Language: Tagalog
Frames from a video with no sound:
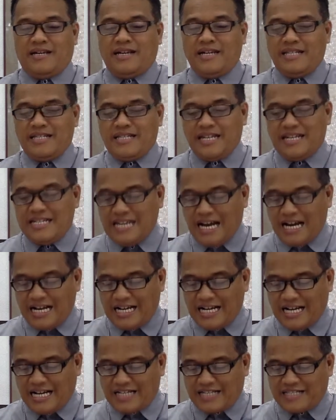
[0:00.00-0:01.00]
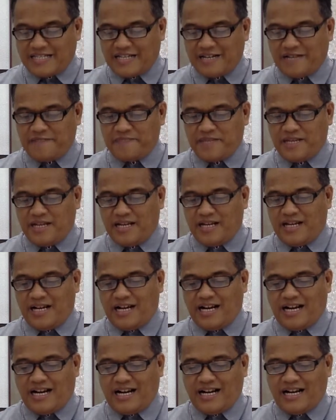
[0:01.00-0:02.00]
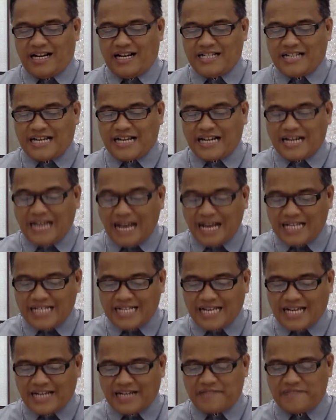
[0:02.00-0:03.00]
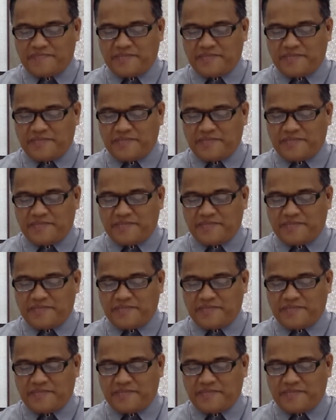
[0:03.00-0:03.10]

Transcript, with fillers: Hindi niya agad uh, naranasan